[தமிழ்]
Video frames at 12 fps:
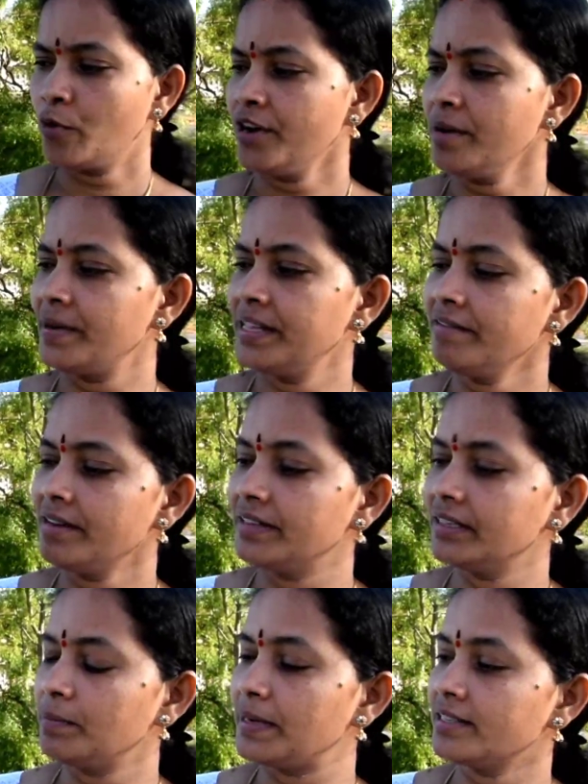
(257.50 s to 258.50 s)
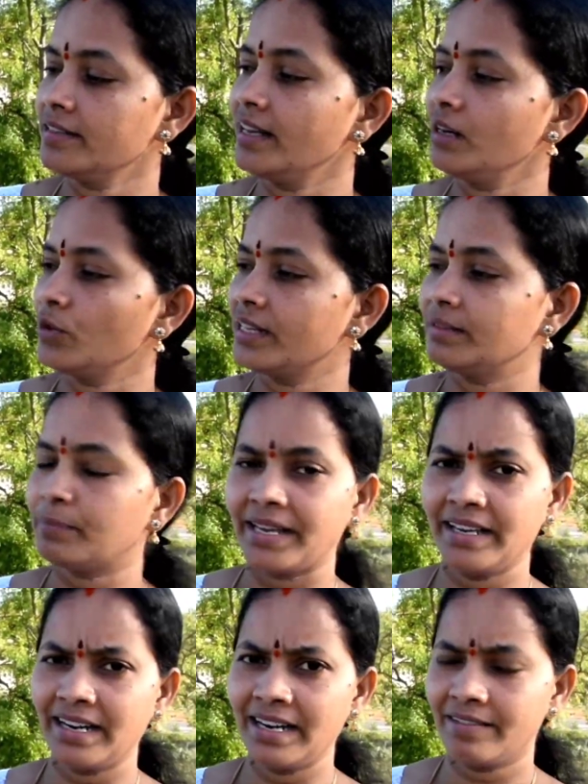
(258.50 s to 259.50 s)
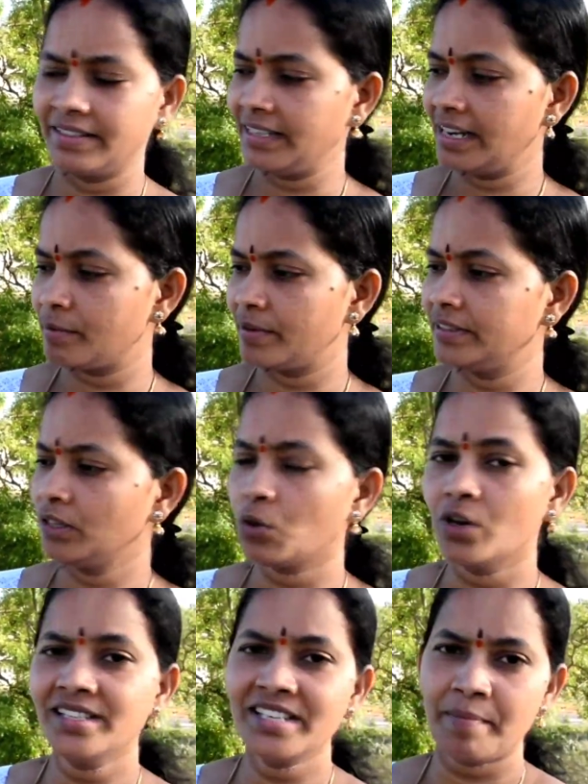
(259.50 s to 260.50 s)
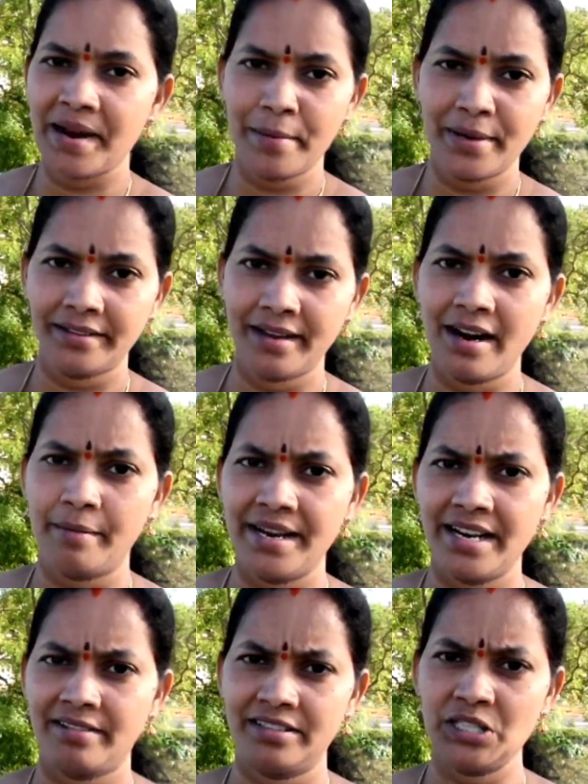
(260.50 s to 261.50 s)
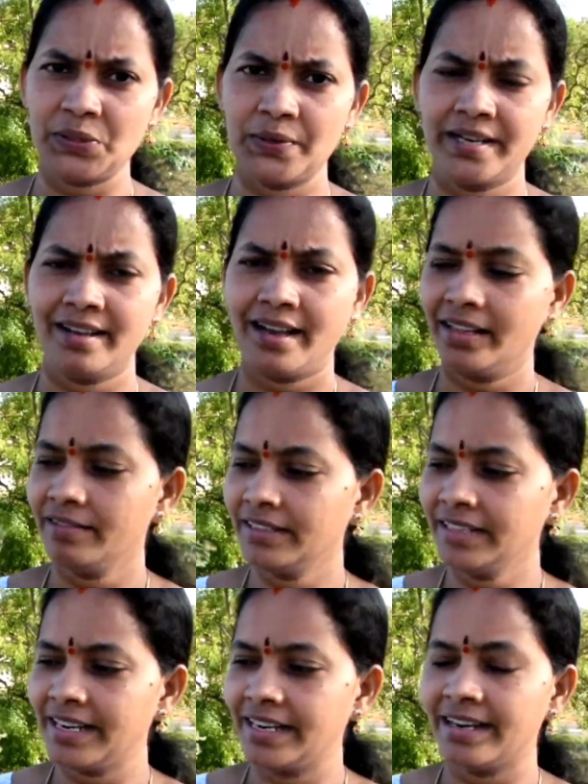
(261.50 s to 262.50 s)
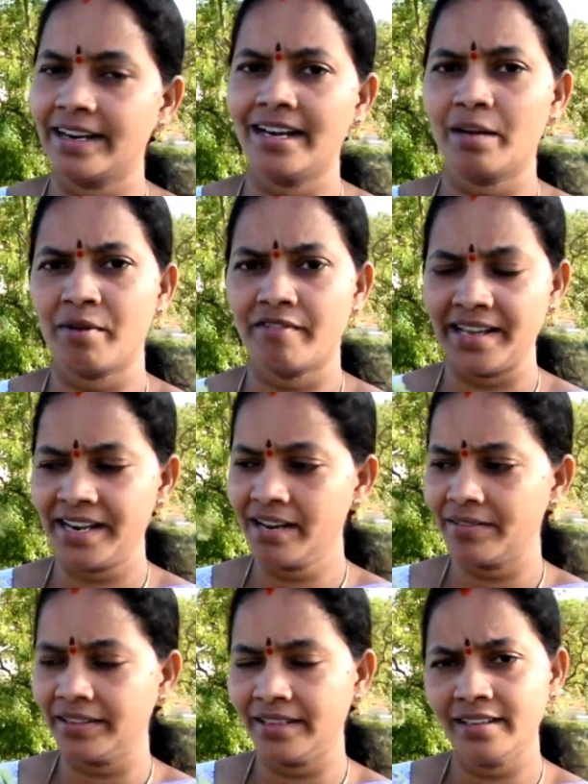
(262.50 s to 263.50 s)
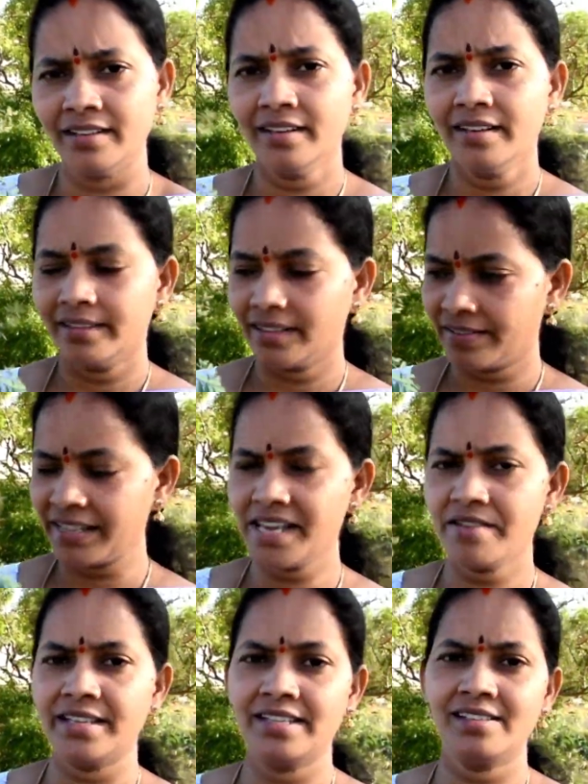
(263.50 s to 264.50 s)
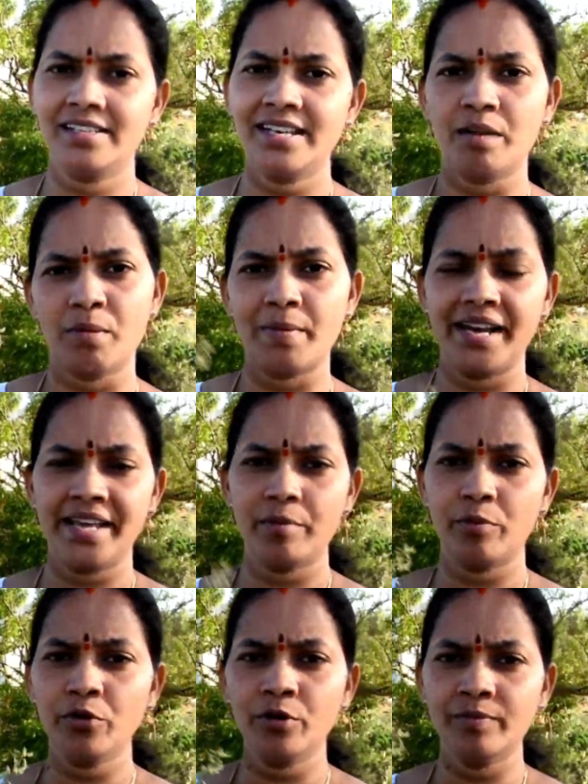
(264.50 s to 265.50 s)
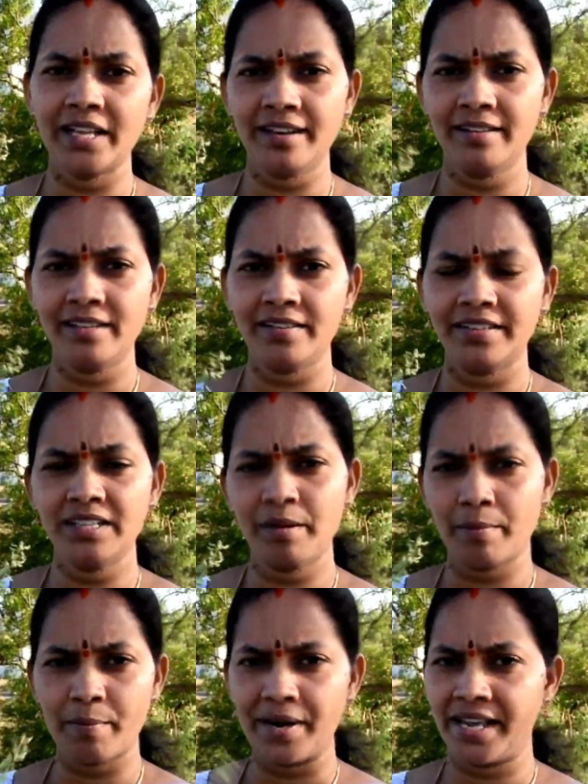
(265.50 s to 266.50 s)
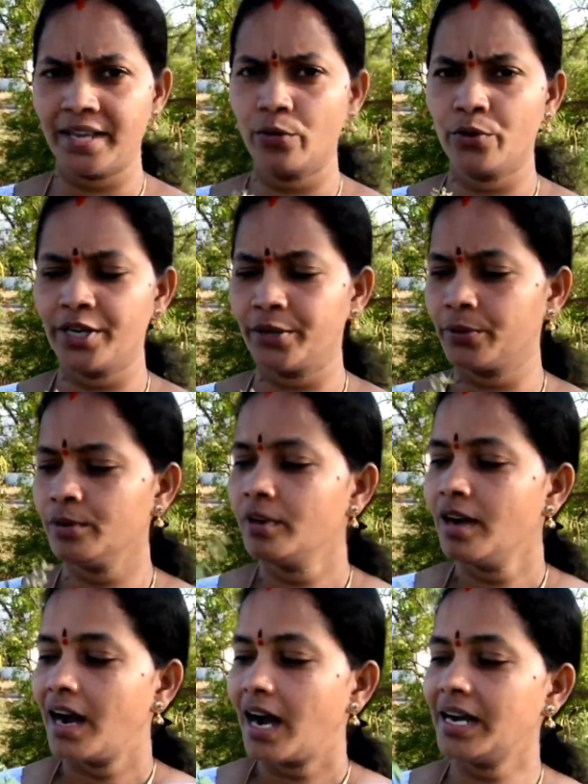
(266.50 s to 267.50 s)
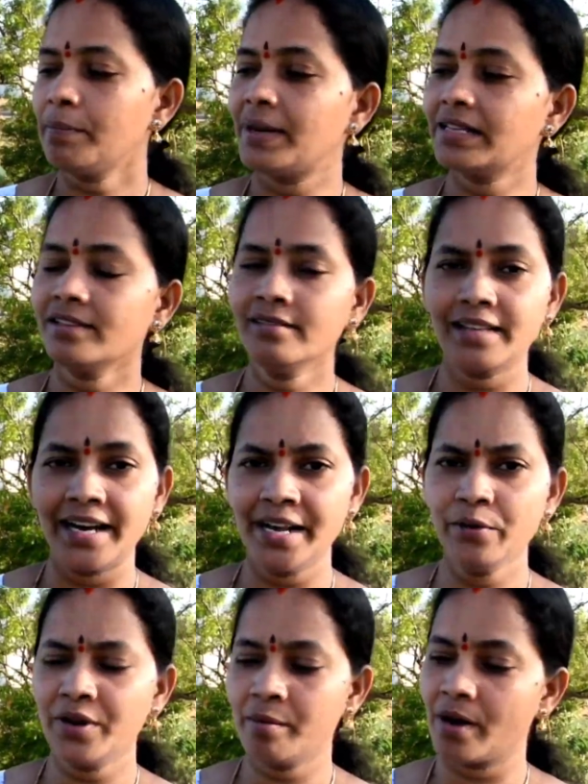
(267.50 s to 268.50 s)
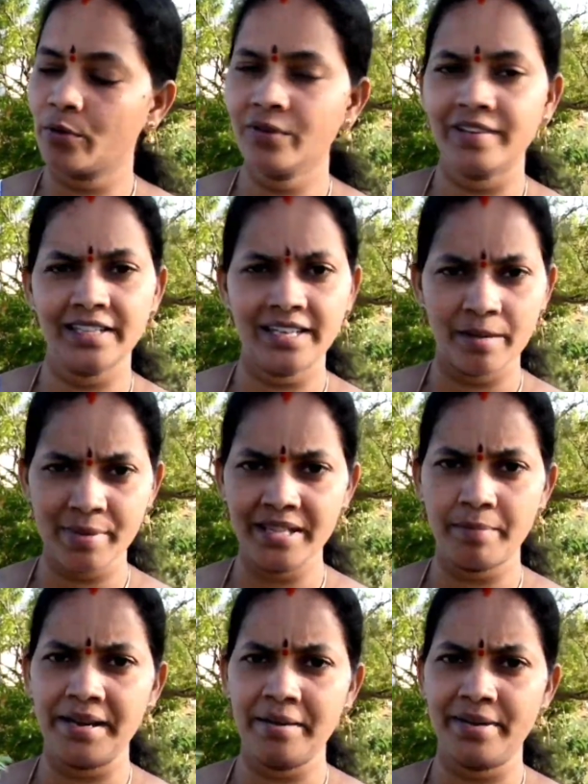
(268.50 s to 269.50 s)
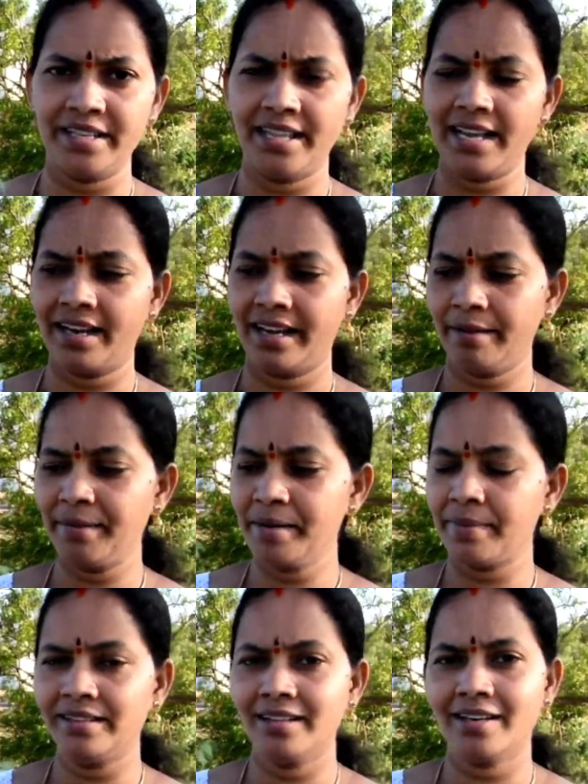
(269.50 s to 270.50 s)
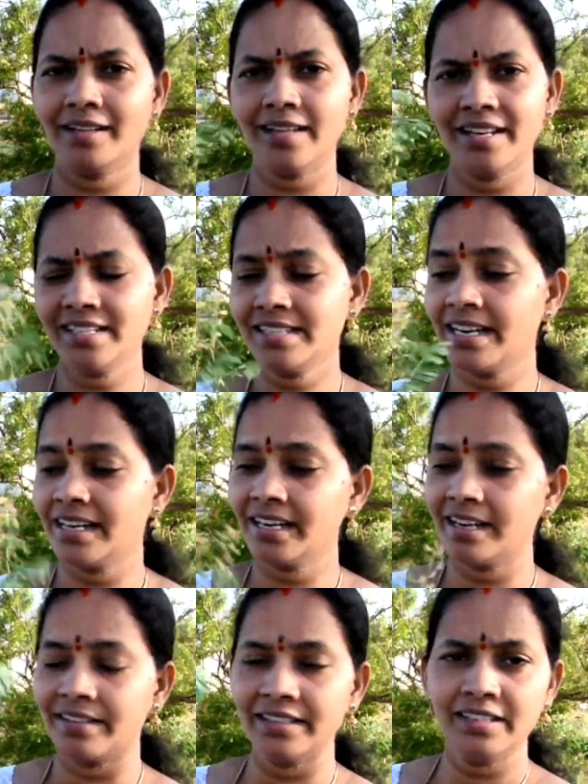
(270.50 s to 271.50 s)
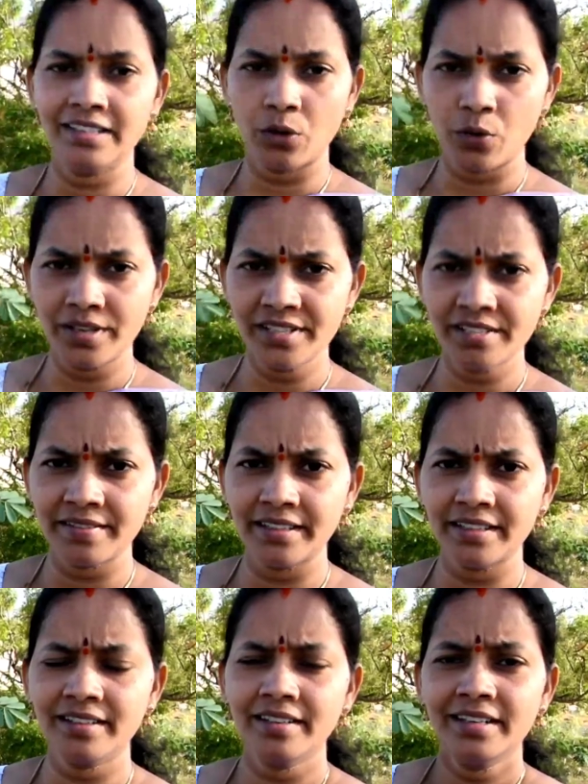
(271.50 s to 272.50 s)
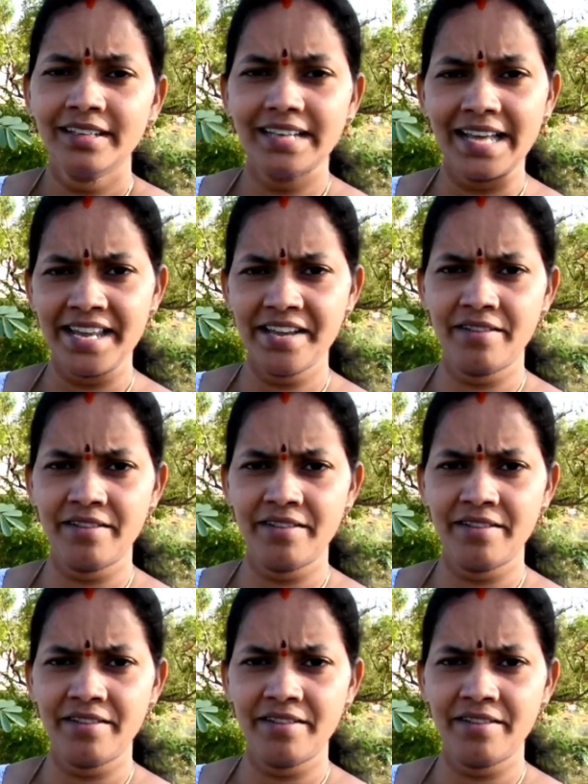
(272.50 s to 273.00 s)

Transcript: போன பதிவில் வந்து பசுந்தாள் உர பயிர்களில் வந்து நம்ம வந்து குளிஞ்சியை பயன்படுத்தலாம் அப்படின்னு நான் வந்து சொன்னேன் அது வந்து என்னென்னா நம்ம வயலில் வந்து இந்த விதையை விதைச்சி நம்ம மடைக்கு பூக்கும் தருணத்தில் வந்து நம்ம மடக்கி உழணும் ஆனால் பசும் தழை உரமாகவும் வந்து நம்ம இதை பயன்படுத்திக்கலாம் எப்படின்னு பார்த்தீங்கன்னா தரிசு நிலங்களில் வந்து இந்த கொளிஞ்சி வந்து நிறைய